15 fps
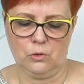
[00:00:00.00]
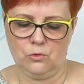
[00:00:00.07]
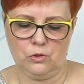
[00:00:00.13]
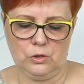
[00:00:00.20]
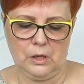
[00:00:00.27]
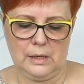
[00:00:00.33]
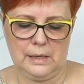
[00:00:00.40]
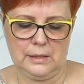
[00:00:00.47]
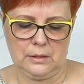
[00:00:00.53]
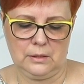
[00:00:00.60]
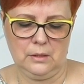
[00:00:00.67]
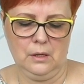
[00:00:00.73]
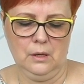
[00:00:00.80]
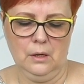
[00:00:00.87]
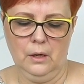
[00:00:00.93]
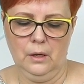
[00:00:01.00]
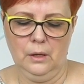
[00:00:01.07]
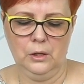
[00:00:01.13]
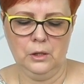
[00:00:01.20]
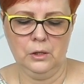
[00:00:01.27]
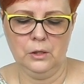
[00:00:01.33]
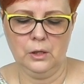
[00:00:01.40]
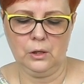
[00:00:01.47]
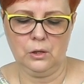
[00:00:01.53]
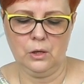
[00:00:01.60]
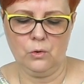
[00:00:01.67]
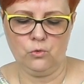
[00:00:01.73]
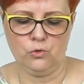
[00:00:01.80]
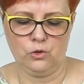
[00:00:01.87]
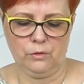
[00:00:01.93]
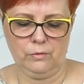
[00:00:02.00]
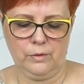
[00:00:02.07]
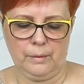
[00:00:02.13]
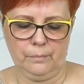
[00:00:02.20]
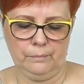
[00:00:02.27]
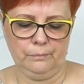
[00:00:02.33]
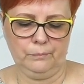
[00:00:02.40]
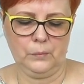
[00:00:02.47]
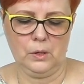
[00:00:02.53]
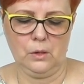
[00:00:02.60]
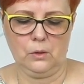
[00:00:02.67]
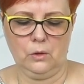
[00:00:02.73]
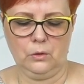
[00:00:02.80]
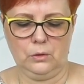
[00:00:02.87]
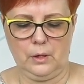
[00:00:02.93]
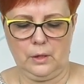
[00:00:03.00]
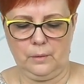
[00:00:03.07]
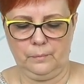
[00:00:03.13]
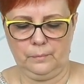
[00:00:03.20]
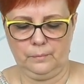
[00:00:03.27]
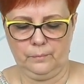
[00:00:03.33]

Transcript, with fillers: już teraz innych nie używam, tylko te.